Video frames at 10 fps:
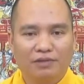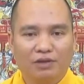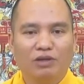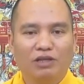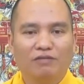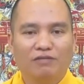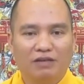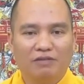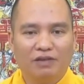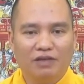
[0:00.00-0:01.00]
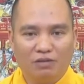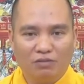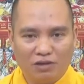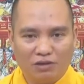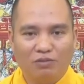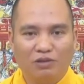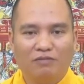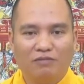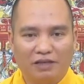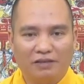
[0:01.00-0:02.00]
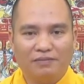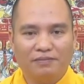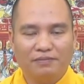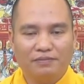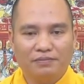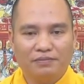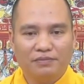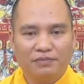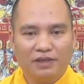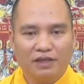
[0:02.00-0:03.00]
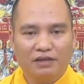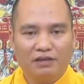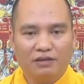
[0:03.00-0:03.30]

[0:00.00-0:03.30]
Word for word: không biết tới Phật và không được tu theo Phật Đó.